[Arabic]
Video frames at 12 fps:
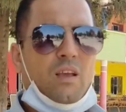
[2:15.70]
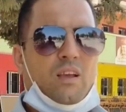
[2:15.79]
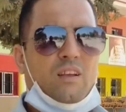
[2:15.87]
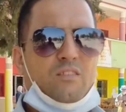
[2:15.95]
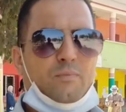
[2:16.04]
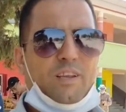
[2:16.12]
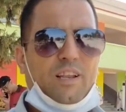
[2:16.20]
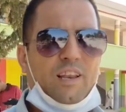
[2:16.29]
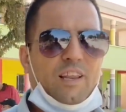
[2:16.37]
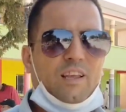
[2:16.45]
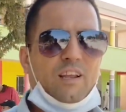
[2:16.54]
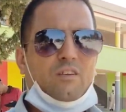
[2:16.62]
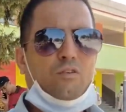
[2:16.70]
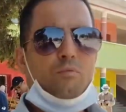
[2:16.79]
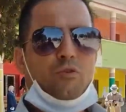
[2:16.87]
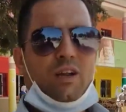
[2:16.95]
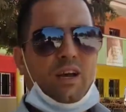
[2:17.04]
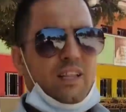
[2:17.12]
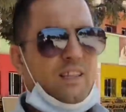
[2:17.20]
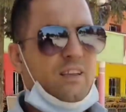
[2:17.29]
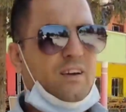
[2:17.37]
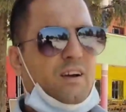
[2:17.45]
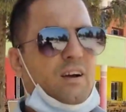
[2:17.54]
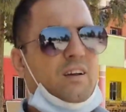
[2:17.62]
كيتبين لي الامور
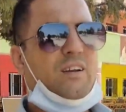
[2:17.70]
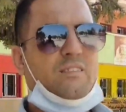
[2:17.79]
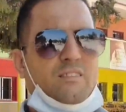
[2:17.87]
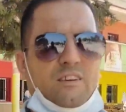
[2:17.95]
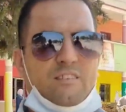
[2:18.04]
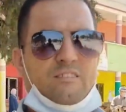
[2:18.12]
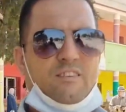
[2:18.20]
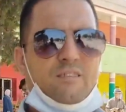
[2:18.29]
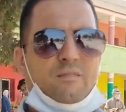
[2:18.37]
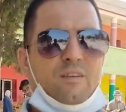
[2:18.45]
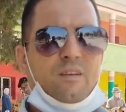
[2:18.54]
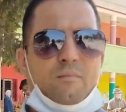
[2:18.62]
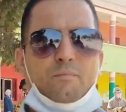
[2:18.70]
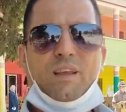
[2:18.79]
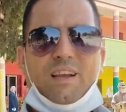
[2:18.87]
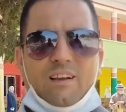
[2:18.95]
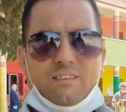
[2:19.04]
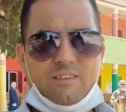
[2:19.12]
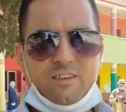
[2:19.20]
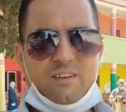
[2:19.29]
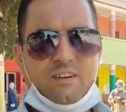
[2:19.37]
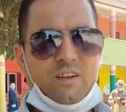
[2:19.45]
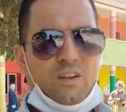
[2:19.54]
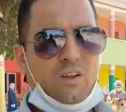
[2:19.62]
غاديه كتحسن بكثير